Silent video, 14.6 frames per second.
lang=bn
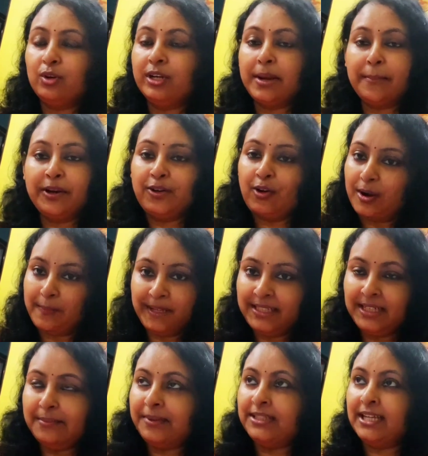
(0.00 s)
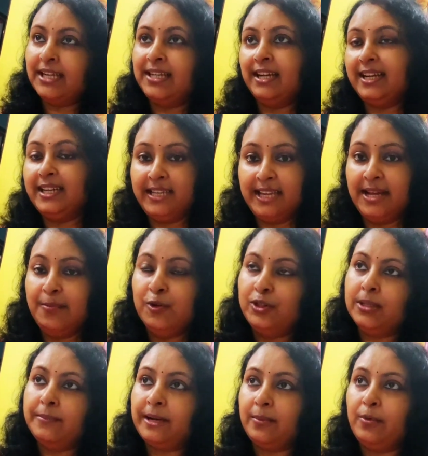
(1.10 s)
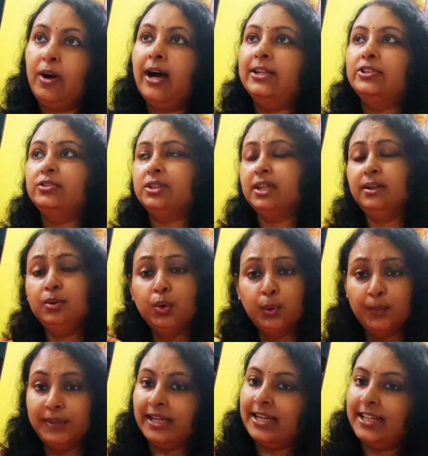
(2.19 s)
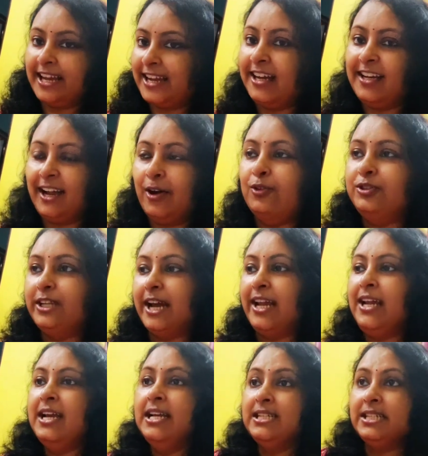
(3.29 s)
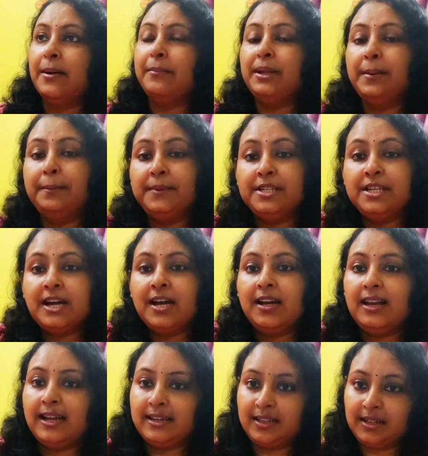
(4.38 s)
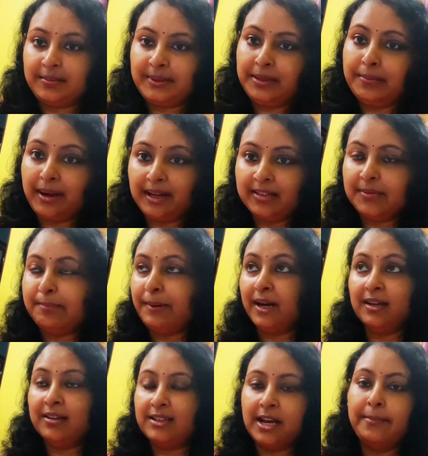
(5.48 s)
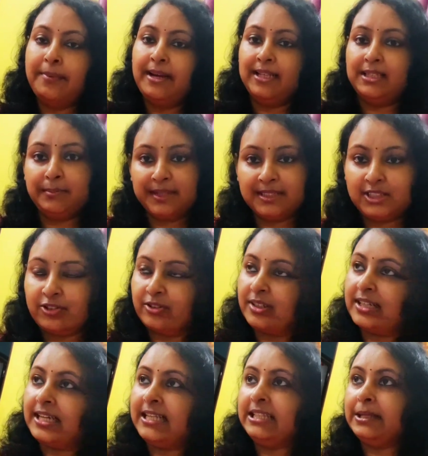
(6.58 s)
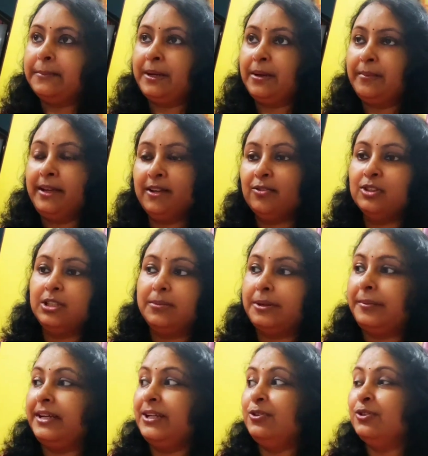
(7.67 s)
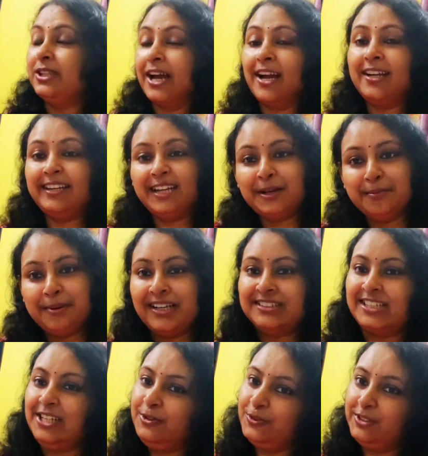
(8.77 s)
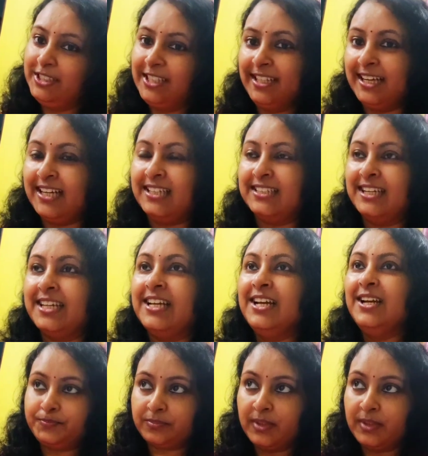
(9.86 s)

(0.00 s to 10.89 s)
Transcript: কোন টাইপের ঘর পেয়েছে আমরা জানি না গিয়ে বলতে পারি পারবো আর যদি রুম থেকে দেখা নাও যায় সামনে বিশাল একটা মানে মাঠ পার্ক টাইপের আছে বাচ্চারা ওখানে খেলতে পারবে করতে পারবে কিন্তু তার ঠিক পাশেই নদীটা দেখা যায়